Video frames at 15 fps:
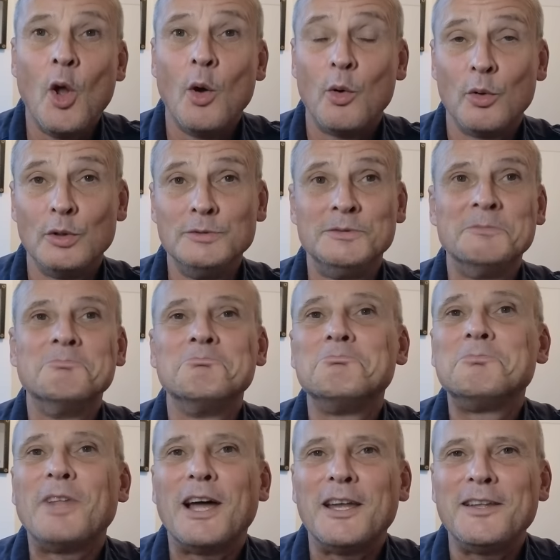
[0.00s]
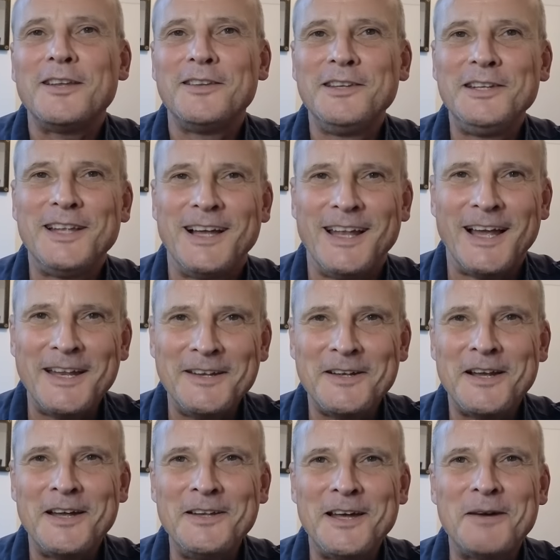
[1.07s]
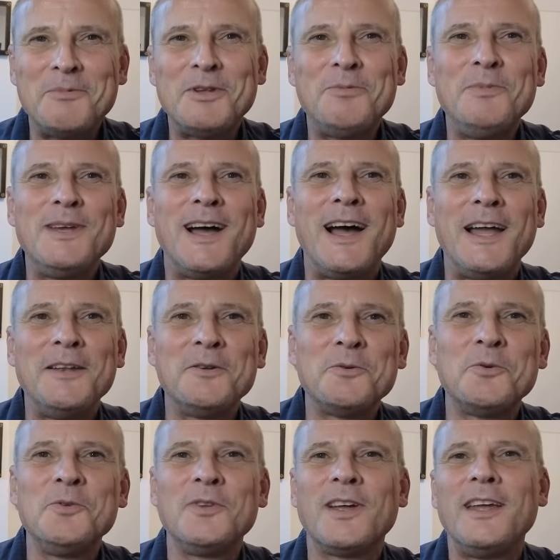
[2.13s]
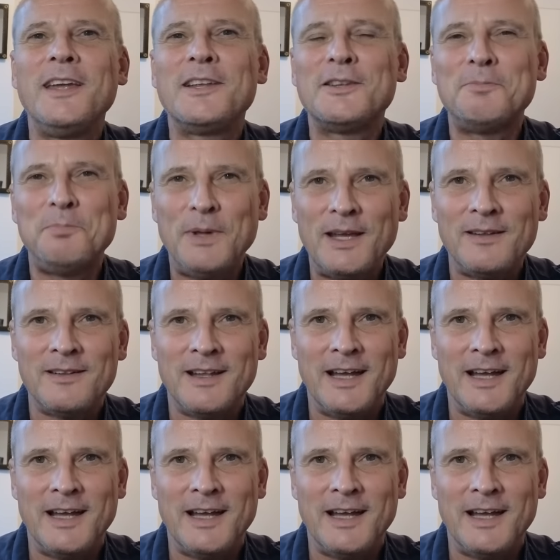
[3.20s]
Und da ich das nicht alleine kann, habe ich mir einen unserer Experten